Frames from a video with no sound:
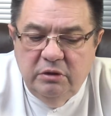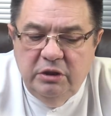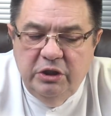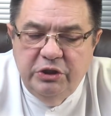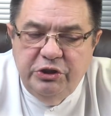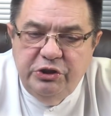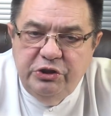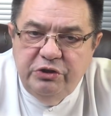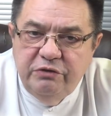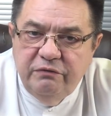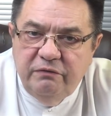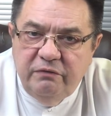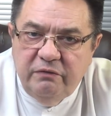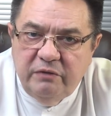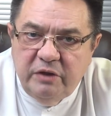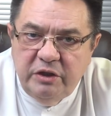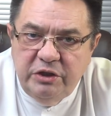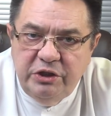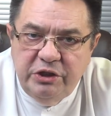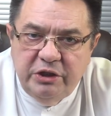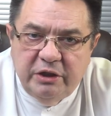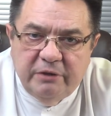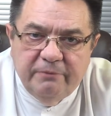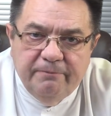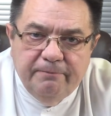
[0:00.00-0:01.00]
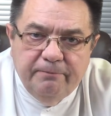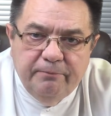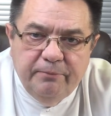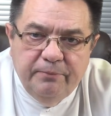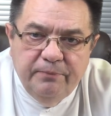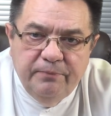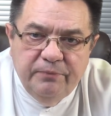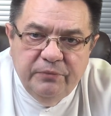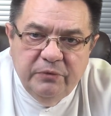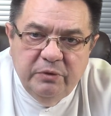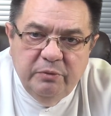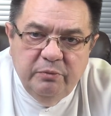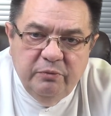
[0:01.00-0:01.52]
лечащего врача
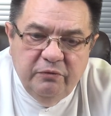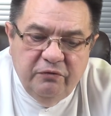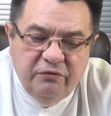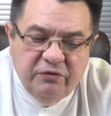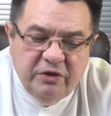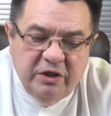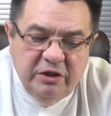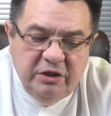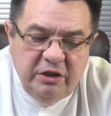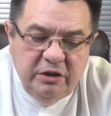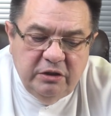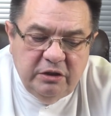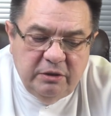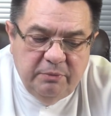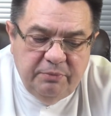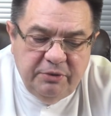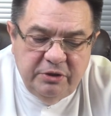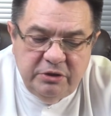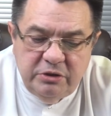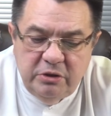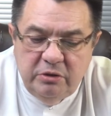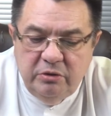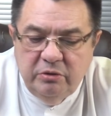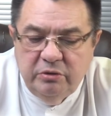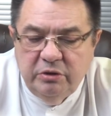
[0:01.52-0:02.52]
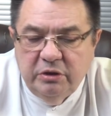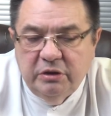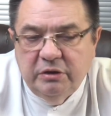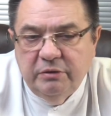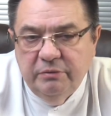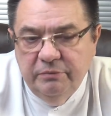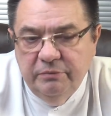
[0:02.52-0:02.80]
в каких-то определенных